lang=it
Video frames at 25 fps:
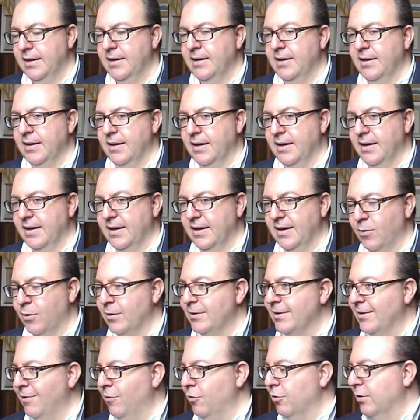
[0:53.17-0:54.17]
Eh,
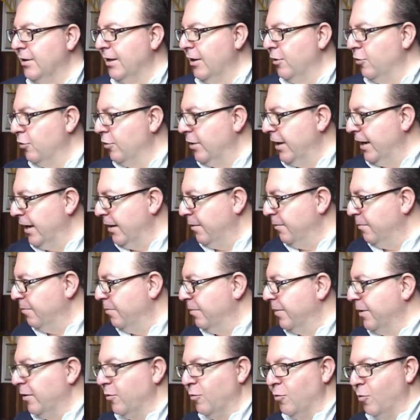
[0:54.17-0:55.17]
questa volta non è
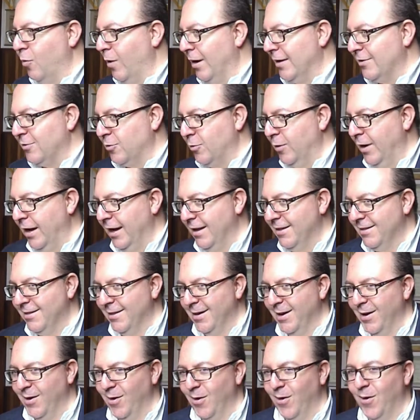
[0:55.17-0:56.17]
per un guasto
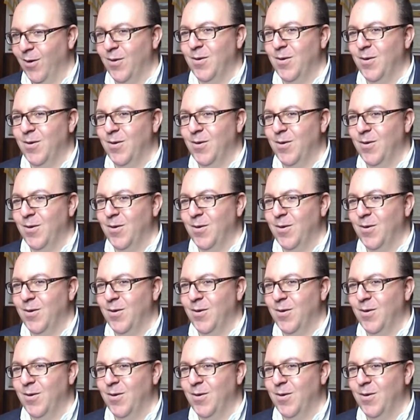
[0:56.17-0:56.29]
elettrico